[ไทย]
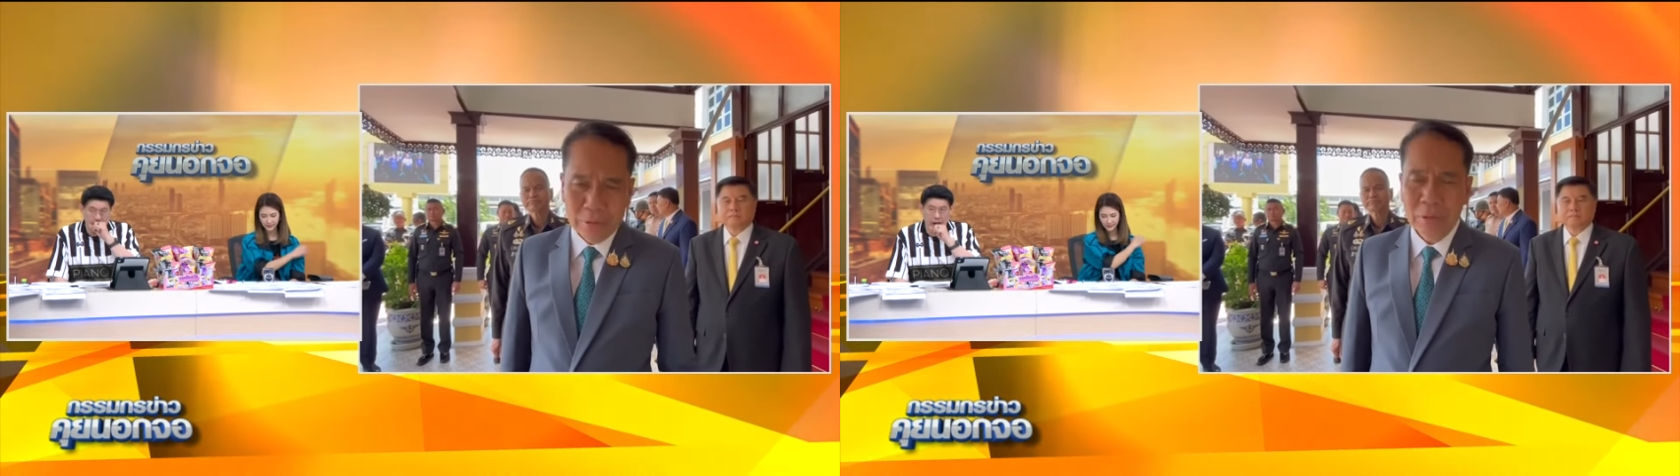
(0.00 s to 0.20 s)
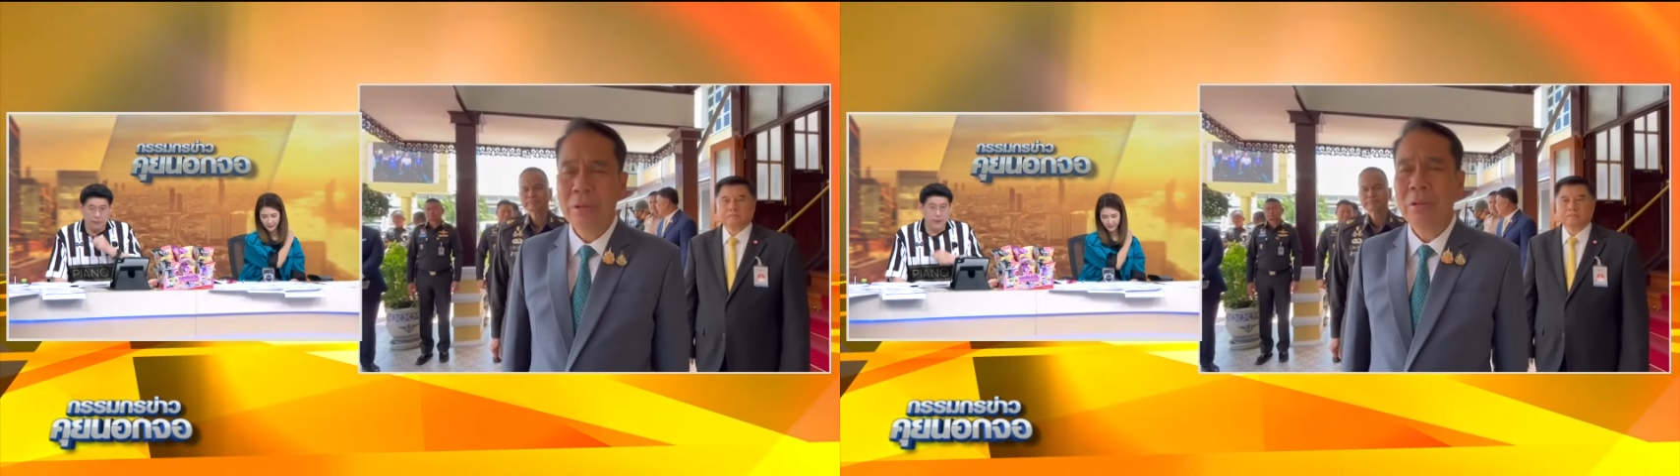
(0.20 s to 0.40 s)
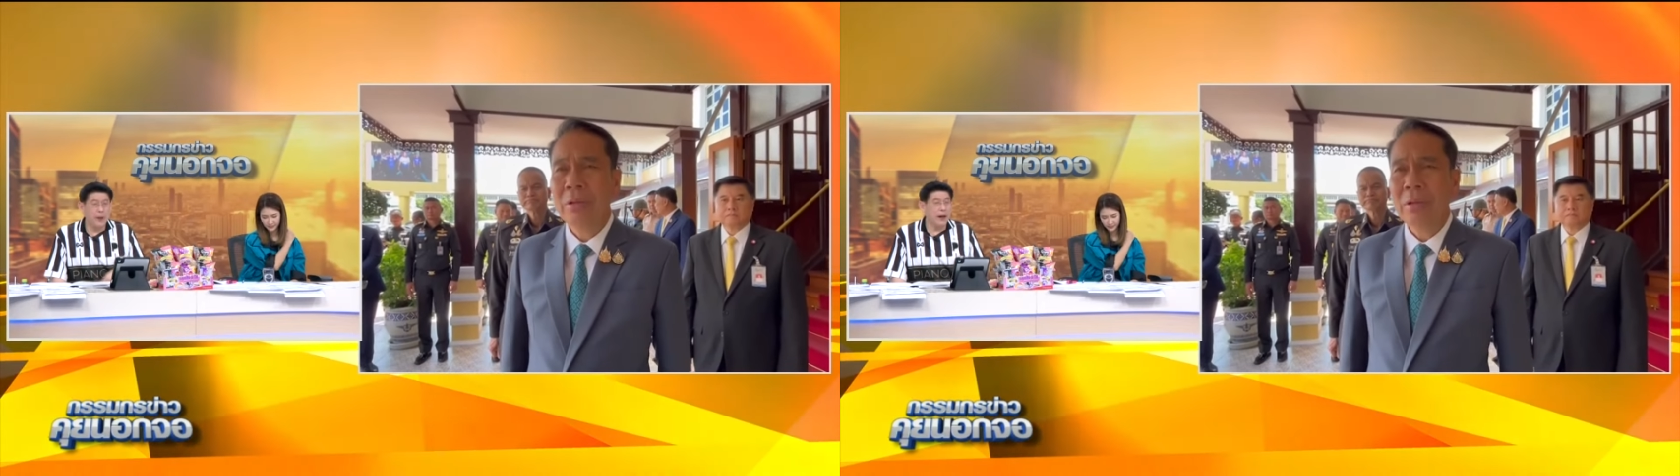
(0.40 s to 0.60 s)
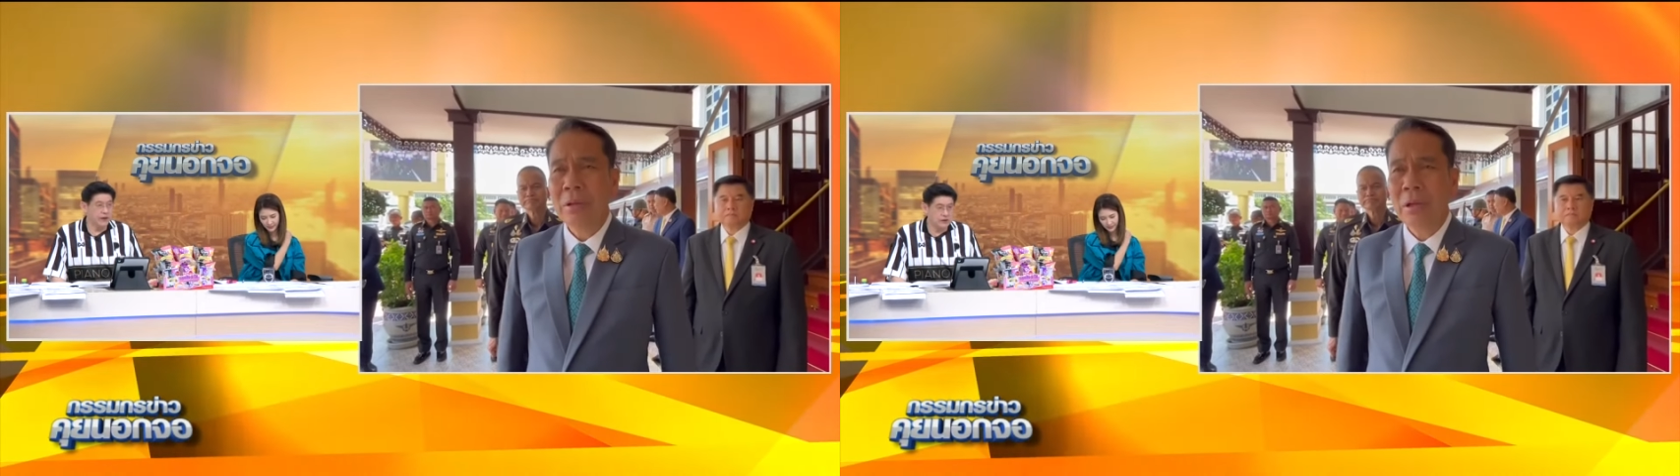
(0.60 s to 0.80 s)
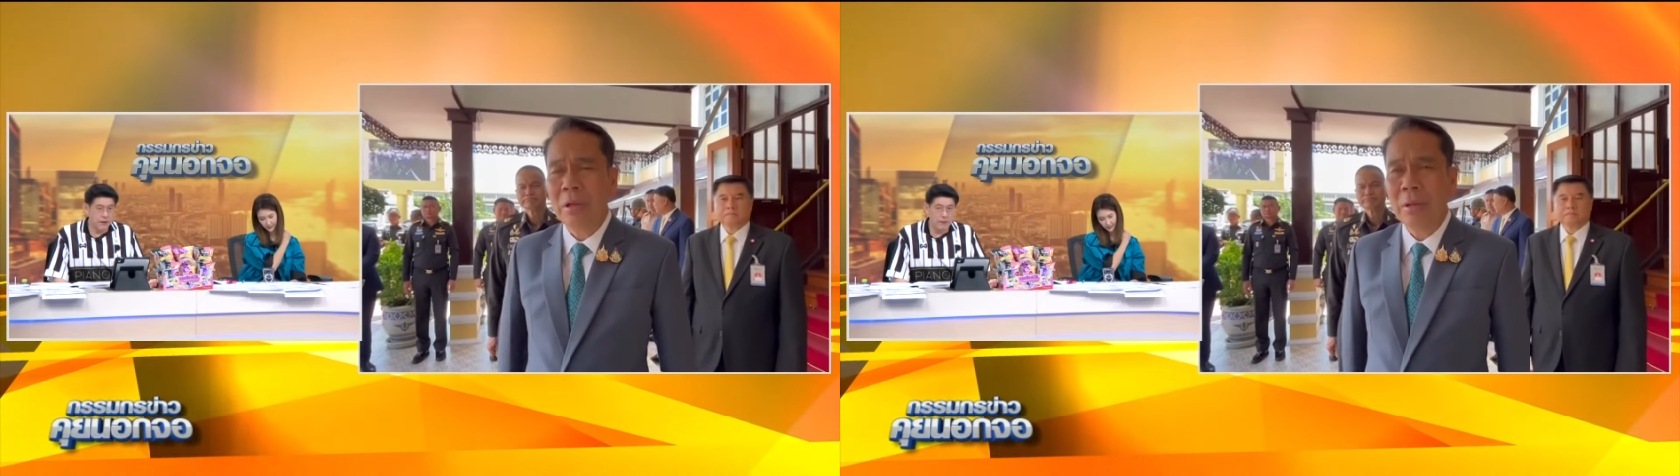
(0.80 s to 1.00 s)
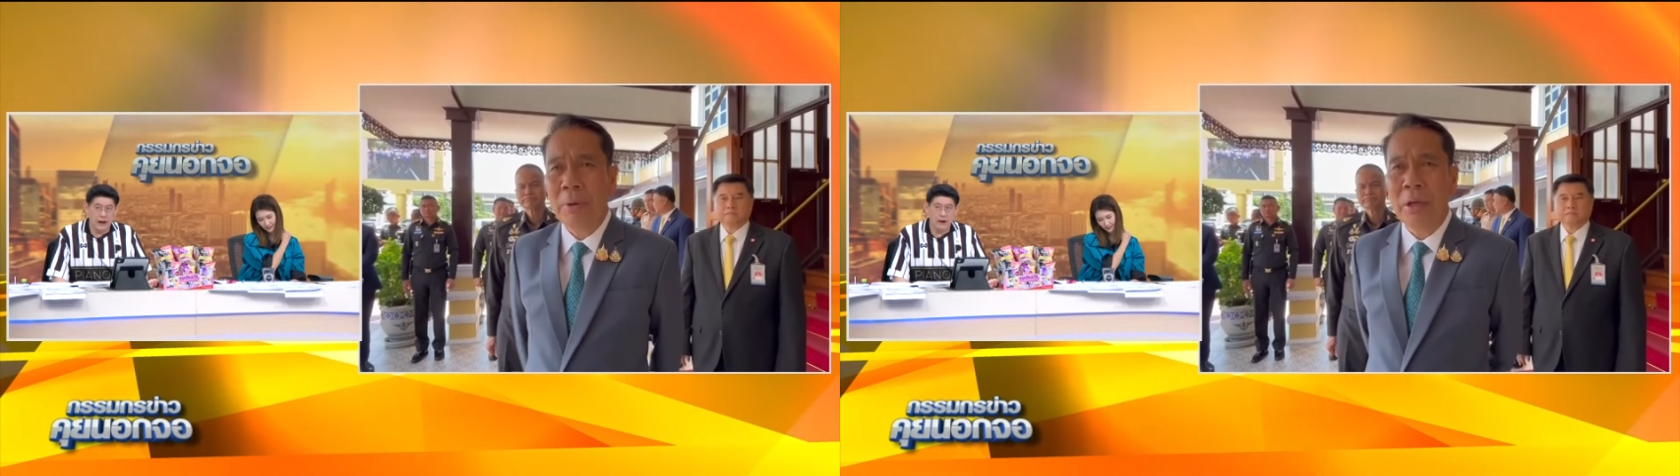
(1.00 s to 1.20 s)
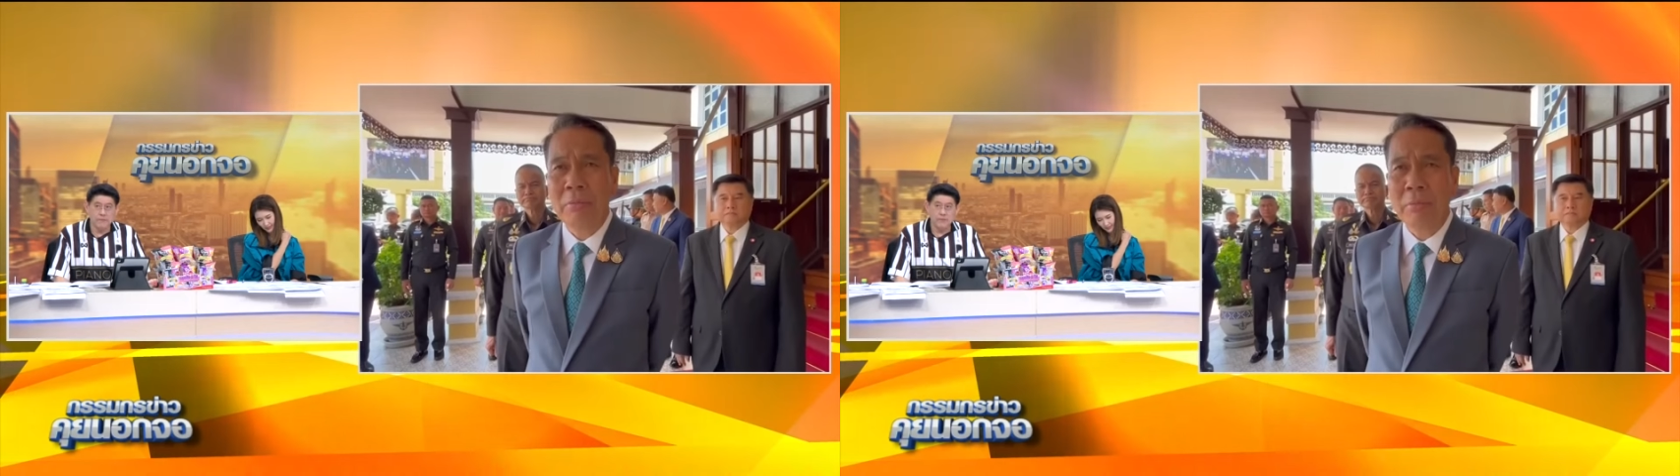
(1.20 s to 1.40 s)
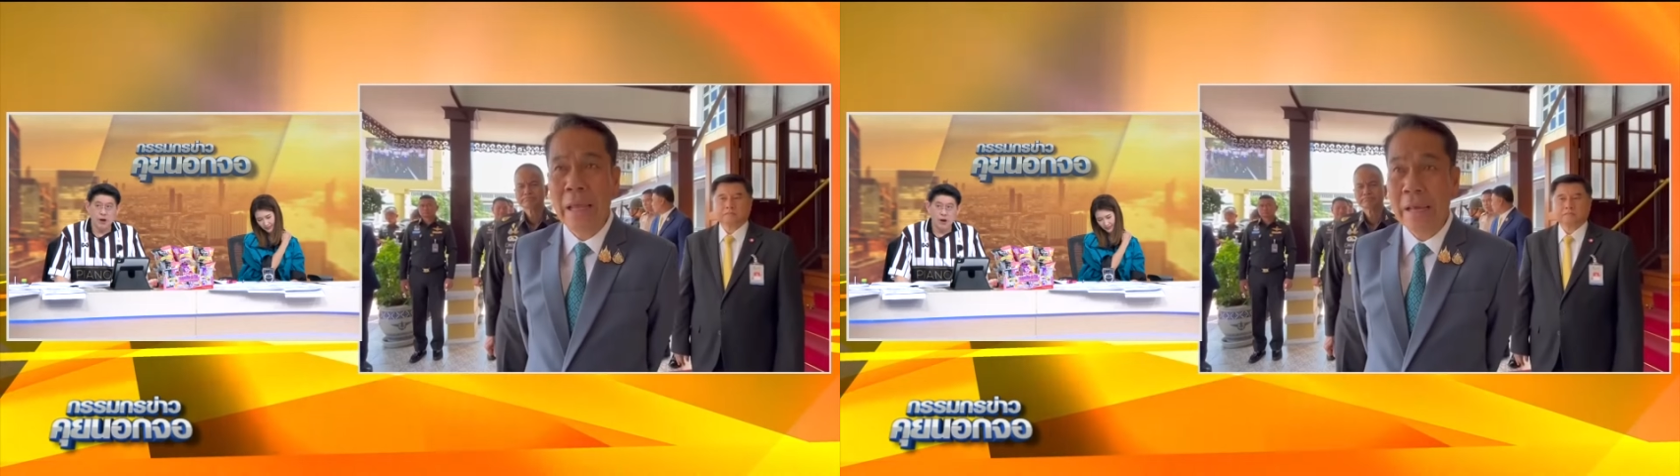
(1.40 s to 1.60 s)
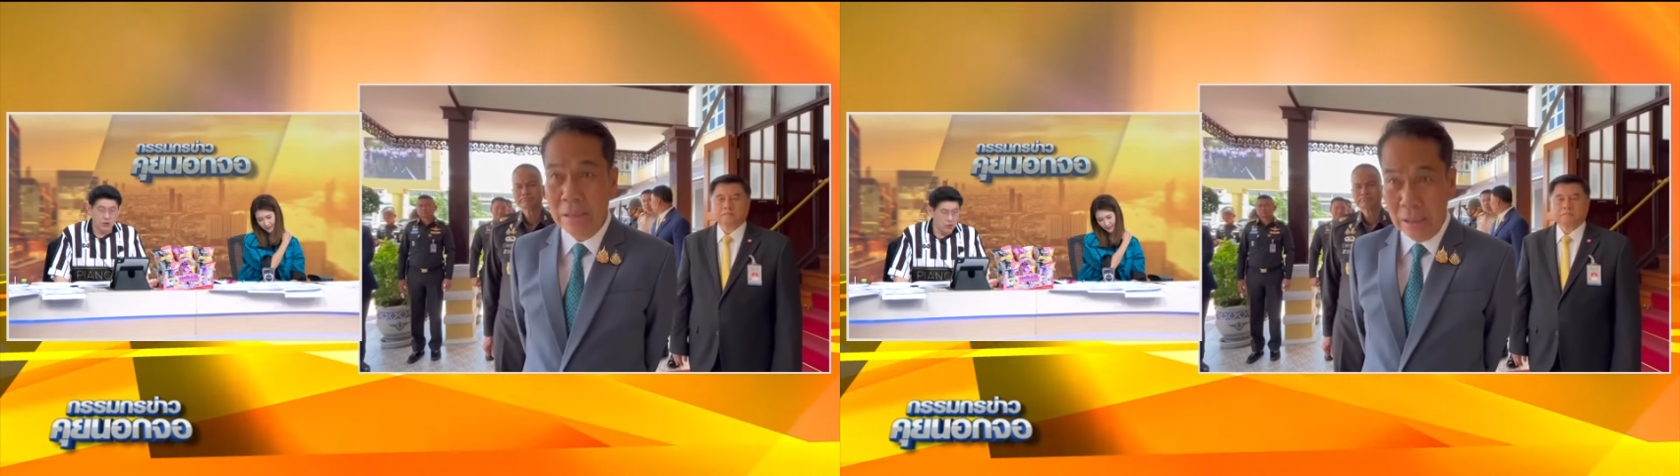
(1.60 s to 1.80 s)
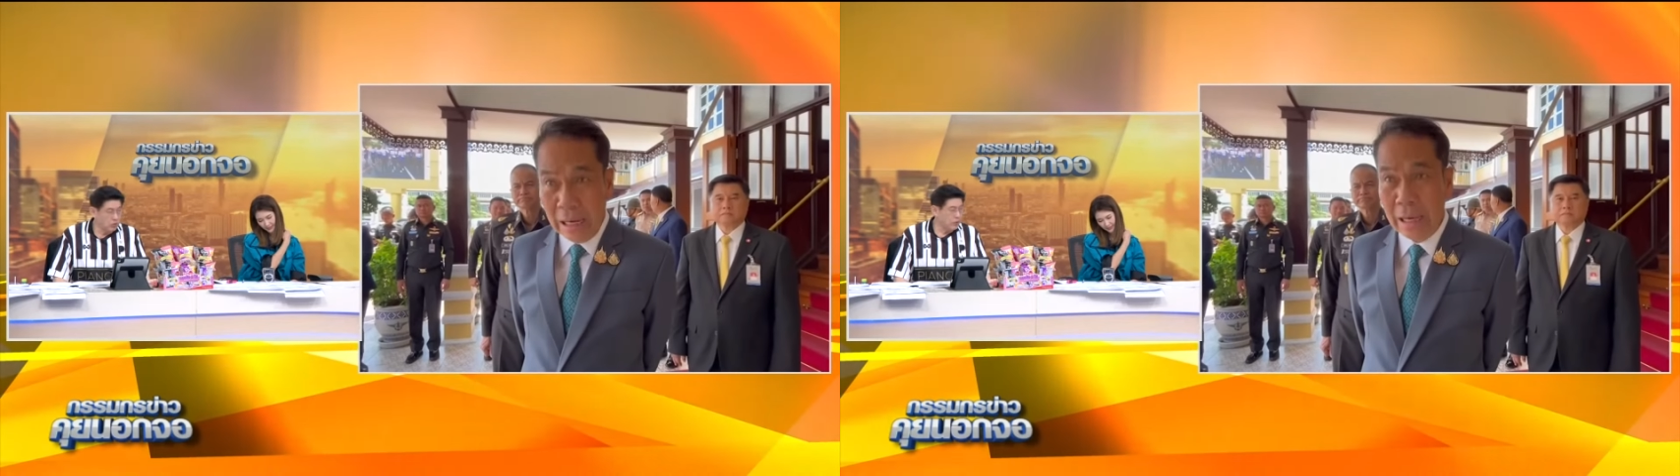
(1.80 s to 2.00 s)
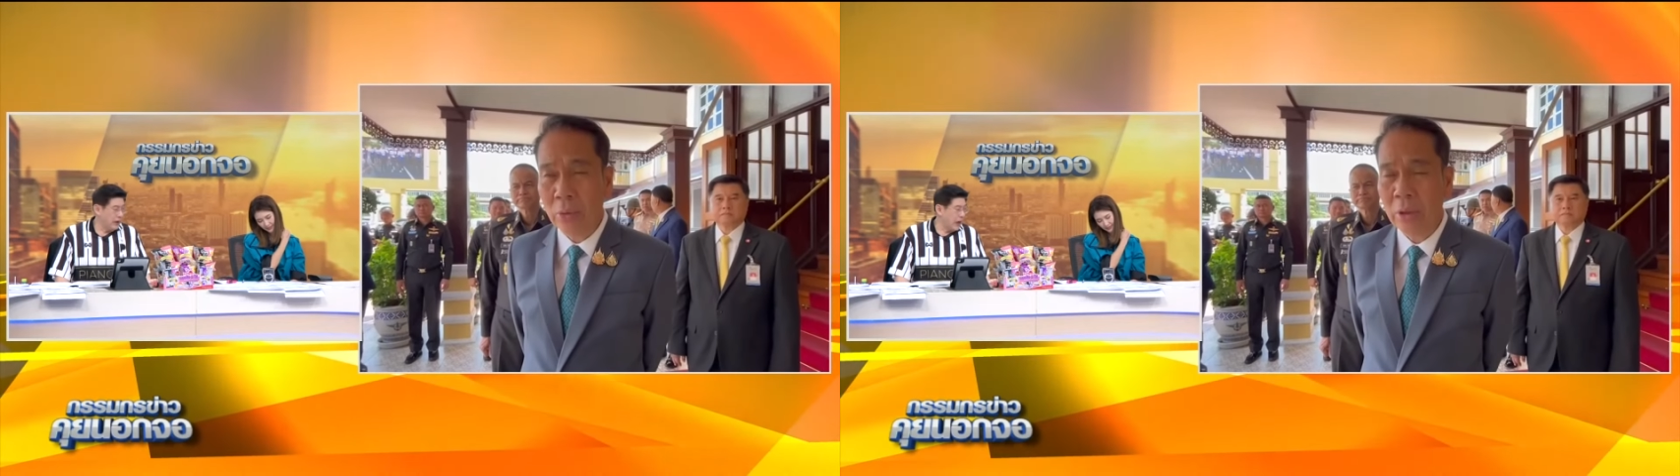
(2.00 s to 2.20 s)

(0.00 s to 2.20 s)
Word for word: อภิปรายในสภายกตัวอย่าง